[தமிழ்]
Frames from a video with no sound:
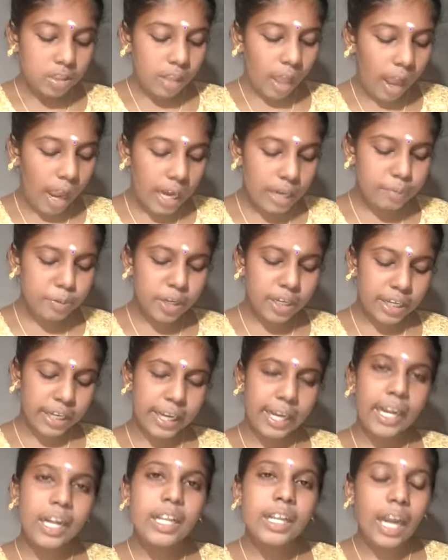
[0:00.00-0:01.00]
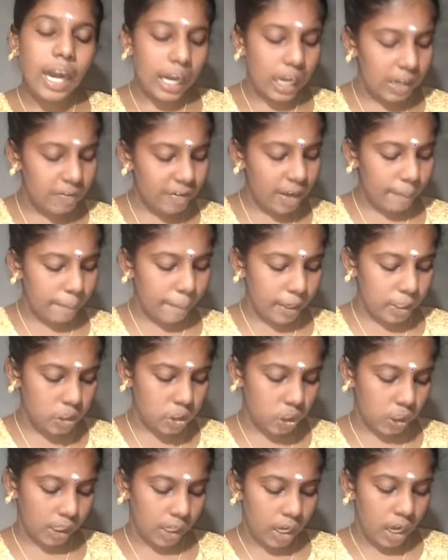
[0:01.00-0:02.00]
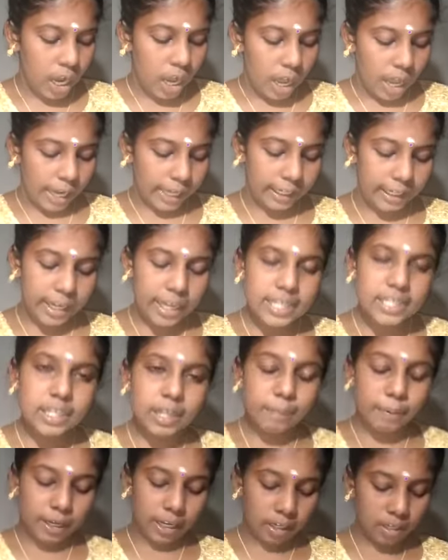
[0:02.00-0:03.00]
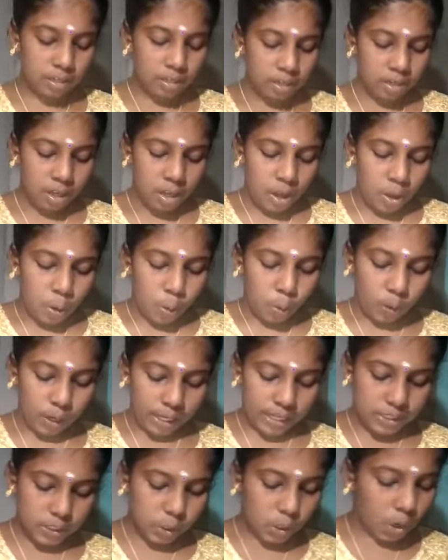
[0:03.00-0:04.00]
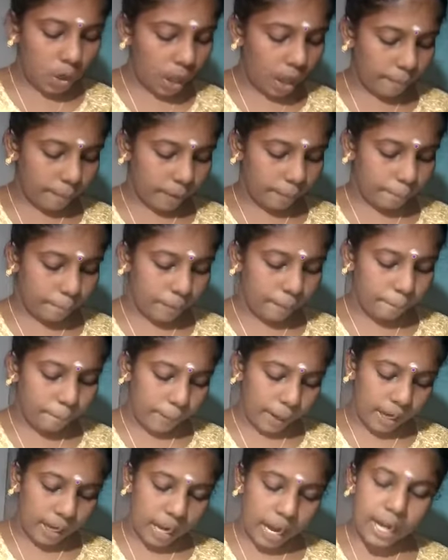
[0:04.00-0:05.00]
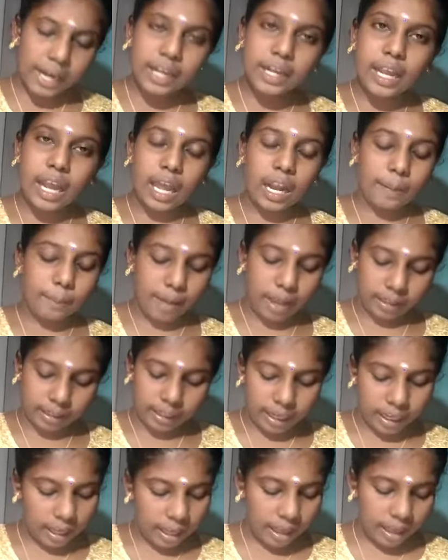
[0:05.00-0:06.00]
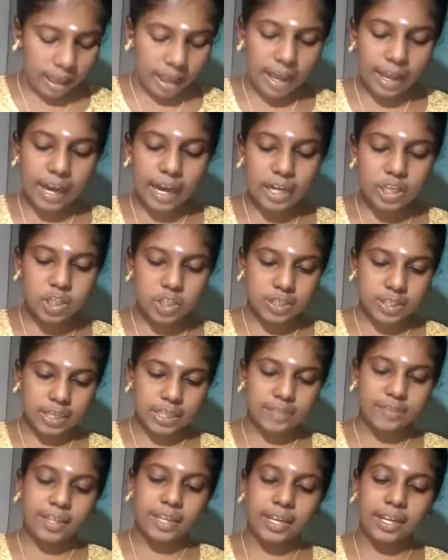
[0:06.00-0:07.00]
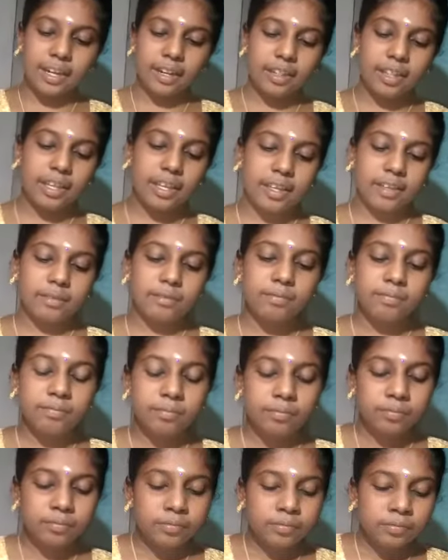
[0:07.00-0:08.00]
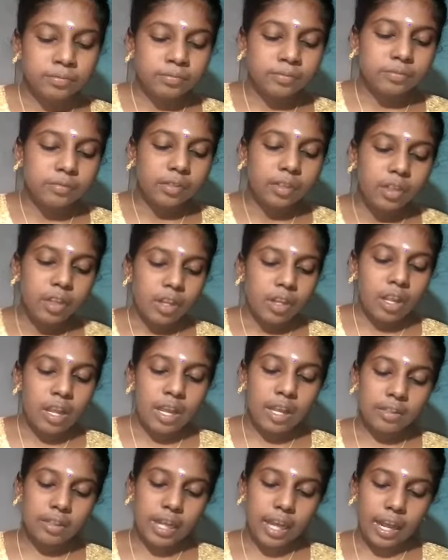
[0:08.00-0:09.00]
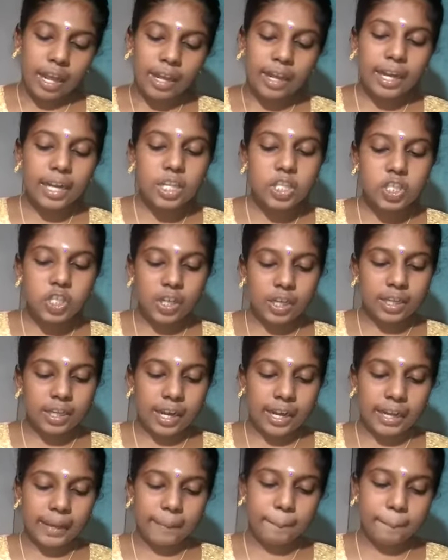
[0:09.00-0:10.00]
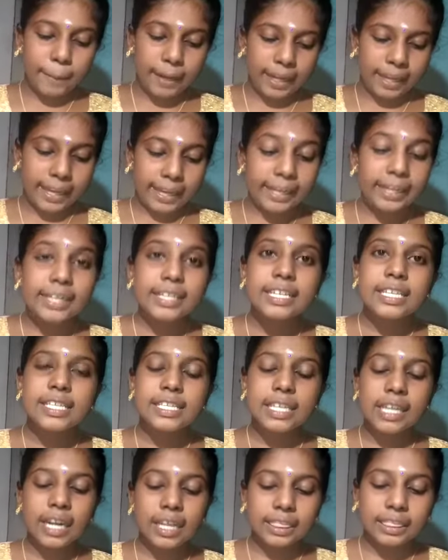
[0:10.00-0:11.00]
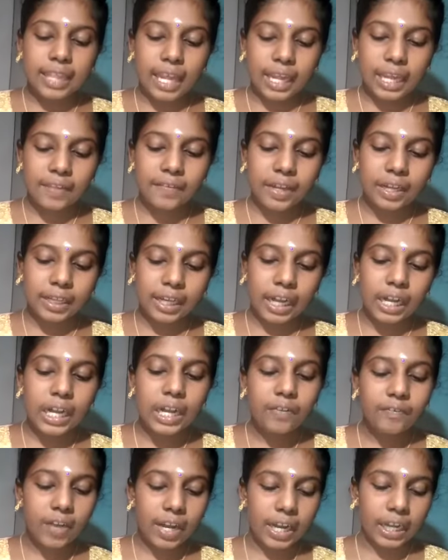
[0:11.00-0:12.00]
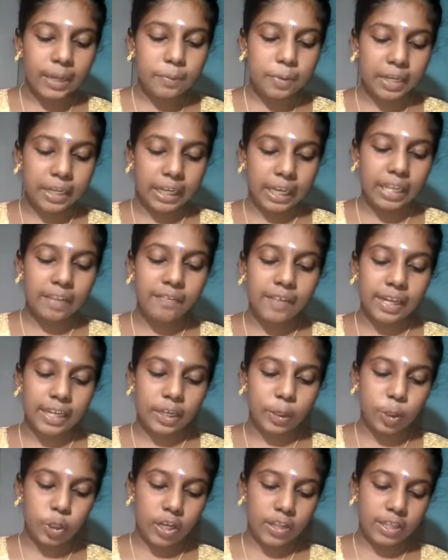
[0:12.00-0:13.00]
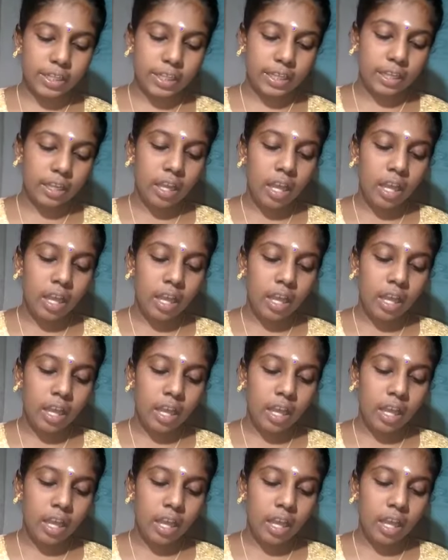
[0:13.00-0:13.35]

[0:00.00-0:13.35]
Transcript: தாய்மொழியில் கல்வி பற்றி ஐநா சபையின் உனஸ்கோ அமைப்பு பல்லாண்டு காலமாக ஆராய்ச்சி செய்து வருகிறது அந்த ஆராய்ச்சிகளின் அடிப்படையில் சில தகவல்கள் வழிமுறைகளை வெளியிட்டுள்ளது